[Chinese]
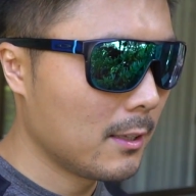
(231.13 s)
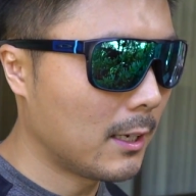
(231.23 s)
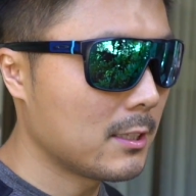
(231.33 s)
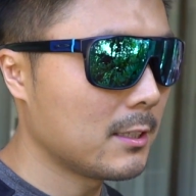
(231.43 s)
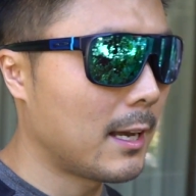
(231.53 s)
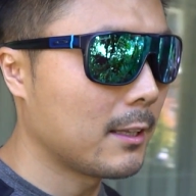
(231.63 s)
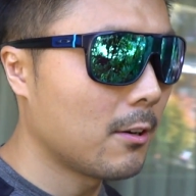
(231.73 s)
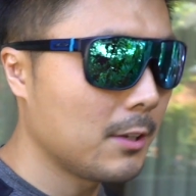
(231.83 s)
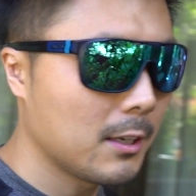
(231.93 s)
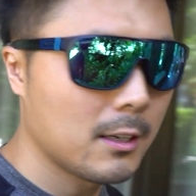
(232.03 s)
它是打
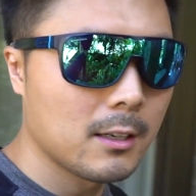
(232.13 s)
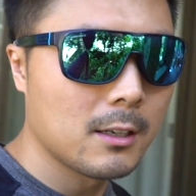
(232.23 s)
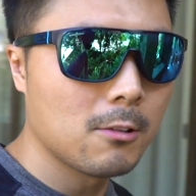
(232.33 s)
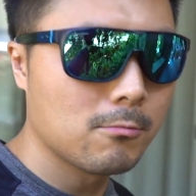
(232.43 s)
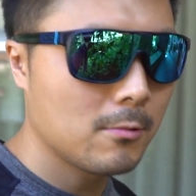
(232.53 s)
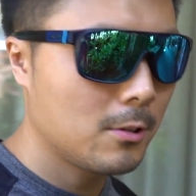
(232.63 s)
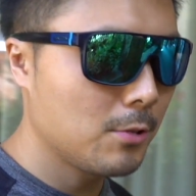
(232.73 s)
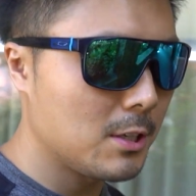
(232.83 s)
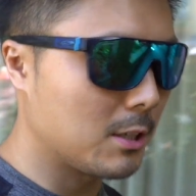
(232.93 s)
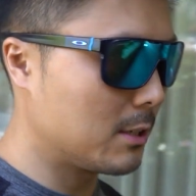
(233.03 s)
到一个
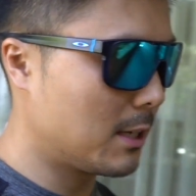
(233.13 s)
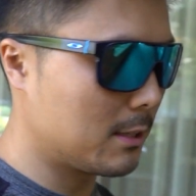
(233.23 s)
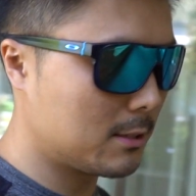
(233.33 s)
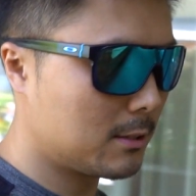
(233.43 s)
对折这样子。